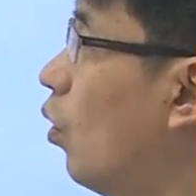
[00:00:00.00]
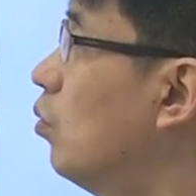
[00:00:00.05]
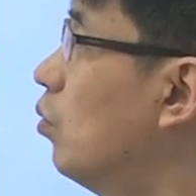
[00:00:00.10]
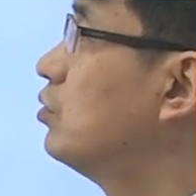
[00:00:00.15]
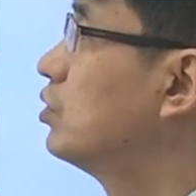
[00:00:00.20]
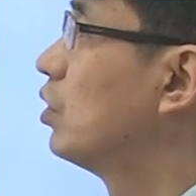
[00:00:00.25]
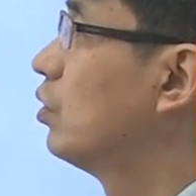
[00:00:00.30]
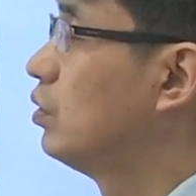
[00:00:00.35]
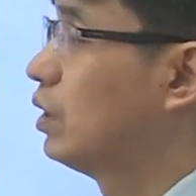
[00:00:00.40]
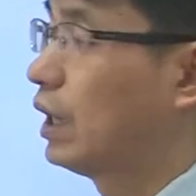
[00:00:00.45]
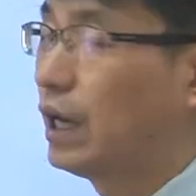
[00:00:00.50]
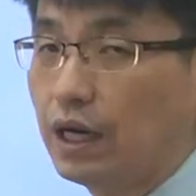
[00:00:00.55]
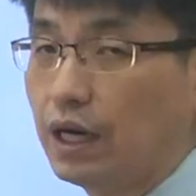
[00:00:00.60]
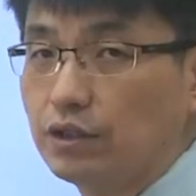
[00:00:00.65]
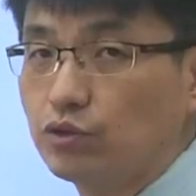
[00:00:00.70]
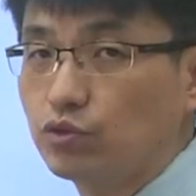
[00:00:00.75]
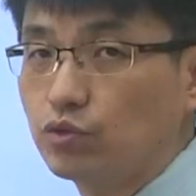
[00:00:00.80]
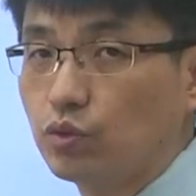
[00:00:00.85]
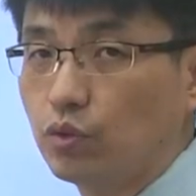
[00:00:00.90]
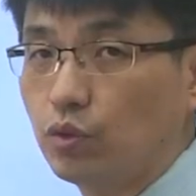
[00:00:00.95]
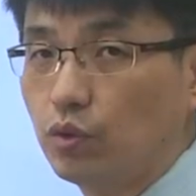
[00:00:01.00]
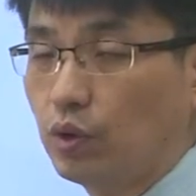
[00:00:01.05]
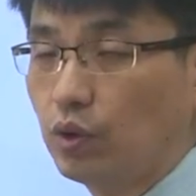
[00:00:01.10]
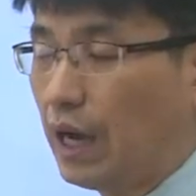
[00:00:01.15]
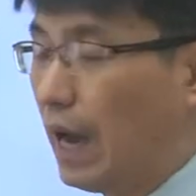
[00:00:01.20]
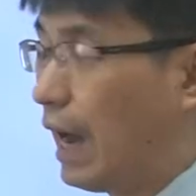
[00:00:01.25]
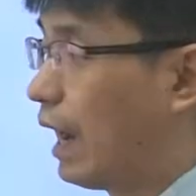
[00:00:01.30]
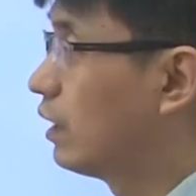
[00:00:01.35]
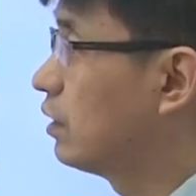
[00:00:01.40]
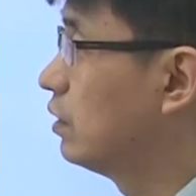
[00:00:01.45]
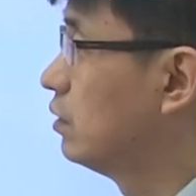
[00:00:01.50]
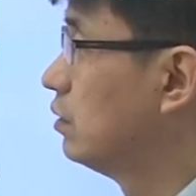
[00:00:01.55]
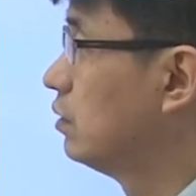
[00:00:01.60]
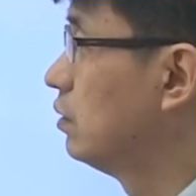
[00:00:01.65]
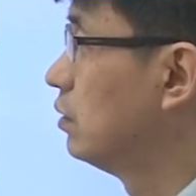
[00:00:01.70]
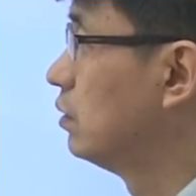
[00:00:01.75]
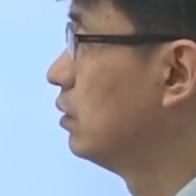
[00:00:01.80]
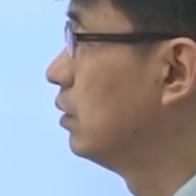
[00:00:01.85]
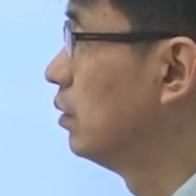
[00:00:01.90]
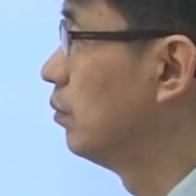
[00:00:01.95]
엄선을 해가지고
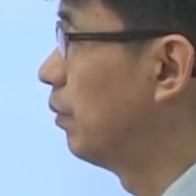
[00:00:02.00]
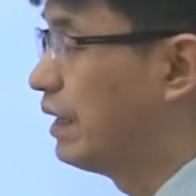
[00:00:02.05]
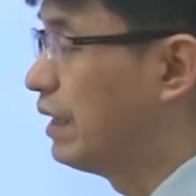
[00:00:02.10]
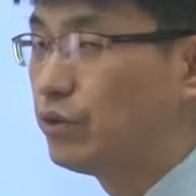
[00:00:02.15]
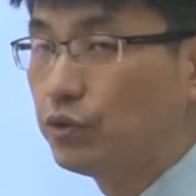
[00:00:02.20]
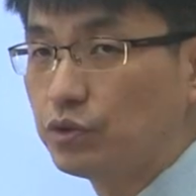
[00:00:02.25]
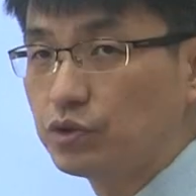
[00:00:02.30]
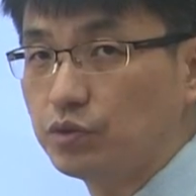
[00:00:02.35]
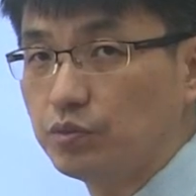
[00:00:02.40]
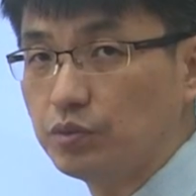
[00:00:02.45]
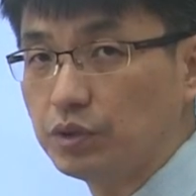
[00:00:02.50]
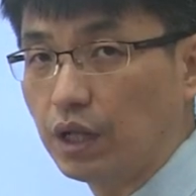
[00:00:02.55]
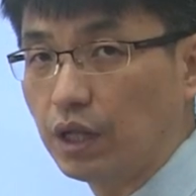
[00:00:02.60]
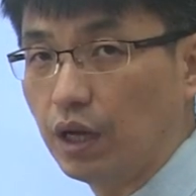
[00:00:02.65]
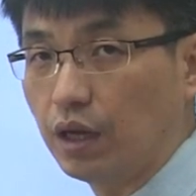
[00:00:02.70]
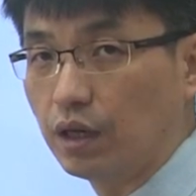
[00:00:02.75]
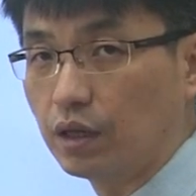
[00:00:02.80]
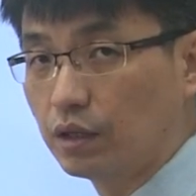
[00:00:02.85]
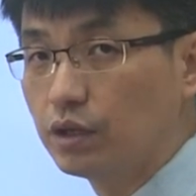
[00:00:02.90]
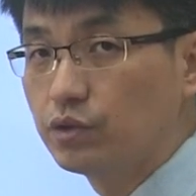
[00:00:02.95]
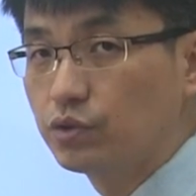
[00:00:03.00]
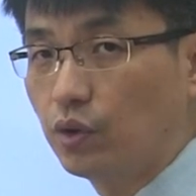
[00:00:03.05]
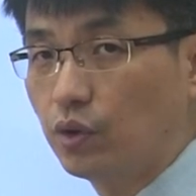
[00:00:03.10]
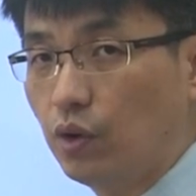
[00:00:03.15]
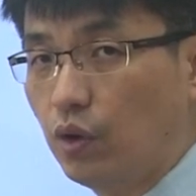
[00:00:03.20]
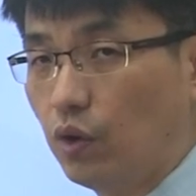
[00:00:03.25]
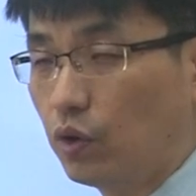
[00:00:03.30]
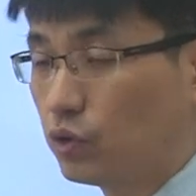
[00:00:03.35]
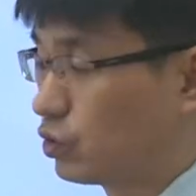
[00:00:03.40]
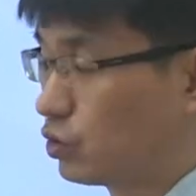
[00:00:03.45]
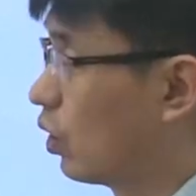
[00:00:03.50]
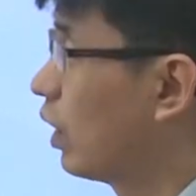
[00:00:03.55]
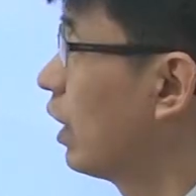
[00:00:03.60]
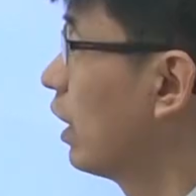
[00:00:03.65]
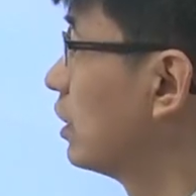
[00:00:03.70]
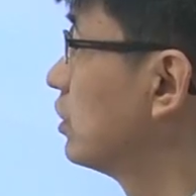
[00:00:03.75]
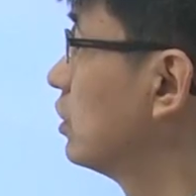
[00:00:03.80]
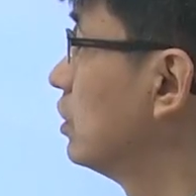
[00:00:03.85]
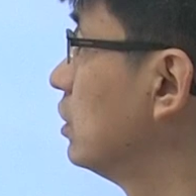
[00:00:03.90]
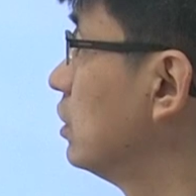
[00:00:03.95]
강의를 만들었습니다. 그래서 저랑
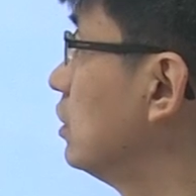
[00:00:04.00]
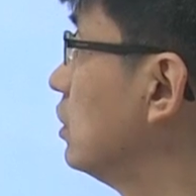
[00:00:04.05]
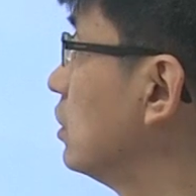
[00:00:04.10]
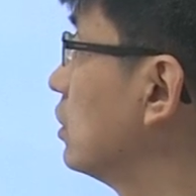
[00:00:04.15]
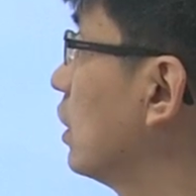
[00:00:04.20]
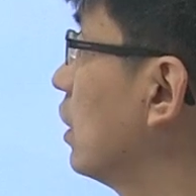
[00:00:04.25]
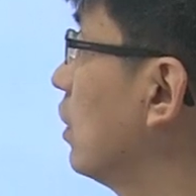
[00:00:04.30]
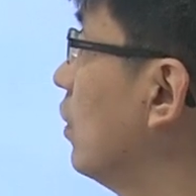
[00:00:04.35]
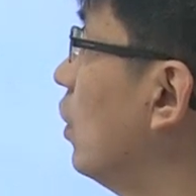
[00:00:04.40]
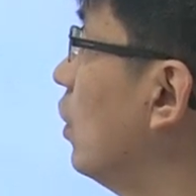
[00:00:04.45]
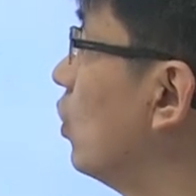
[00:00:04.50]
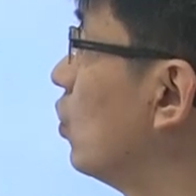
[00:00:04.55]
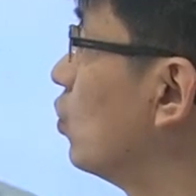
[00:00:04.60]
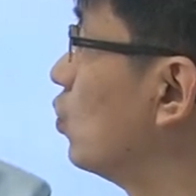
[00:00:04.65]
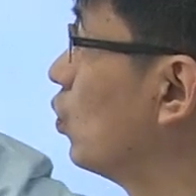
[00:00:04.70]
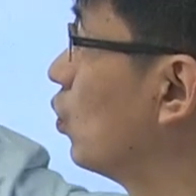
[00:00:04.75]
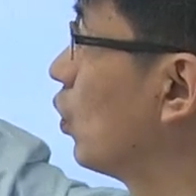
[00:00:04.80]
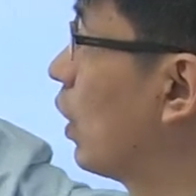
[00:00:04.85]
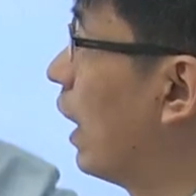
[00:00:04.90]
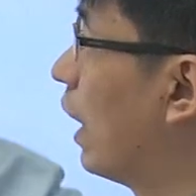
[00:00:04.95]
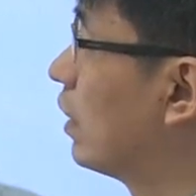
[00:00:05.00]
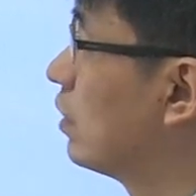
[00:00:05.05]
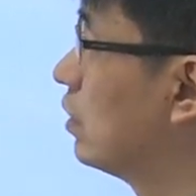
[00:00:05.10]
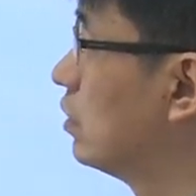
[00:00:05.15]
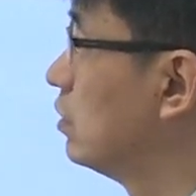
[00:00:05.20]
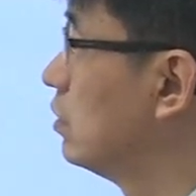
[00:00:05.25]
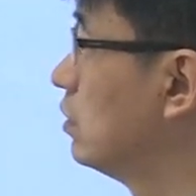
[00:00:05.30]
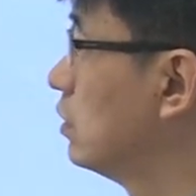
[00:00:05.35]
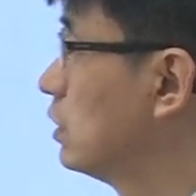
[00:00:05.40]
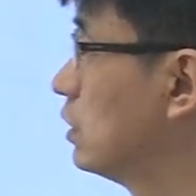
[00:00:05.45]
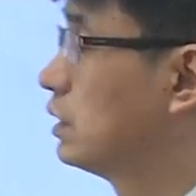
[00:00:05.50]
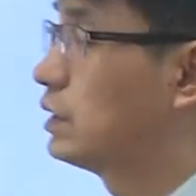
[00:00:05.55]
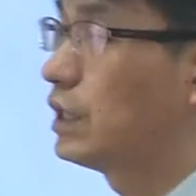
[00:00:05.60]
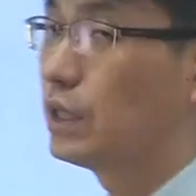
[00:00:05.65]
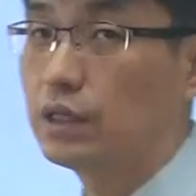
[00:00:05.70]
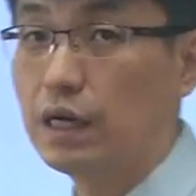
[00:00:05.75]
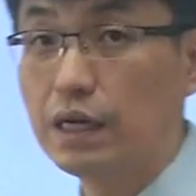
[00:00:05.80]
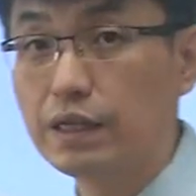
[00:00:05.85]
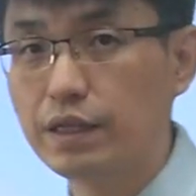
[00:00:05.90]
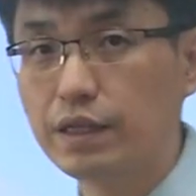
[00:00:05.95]
같이 이제 요 강의를
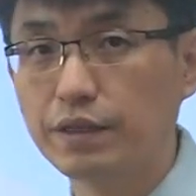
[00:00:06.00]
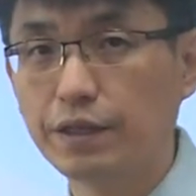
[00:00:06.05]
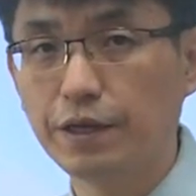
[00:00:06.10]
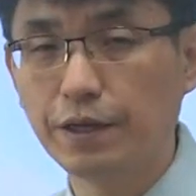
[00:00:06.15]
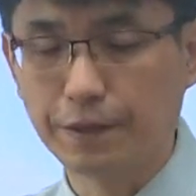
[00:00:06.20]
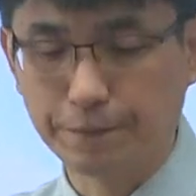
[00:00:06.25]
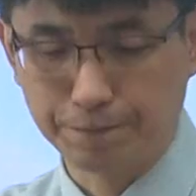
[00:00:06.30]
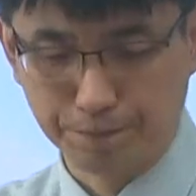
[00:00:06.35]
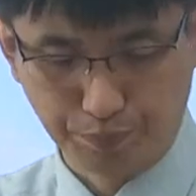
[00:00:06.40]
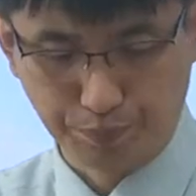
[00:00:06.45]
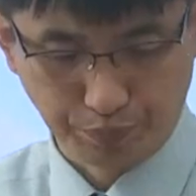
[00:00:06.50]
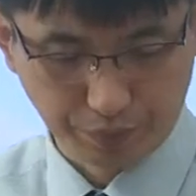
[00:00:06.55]
시작을 할 텐데,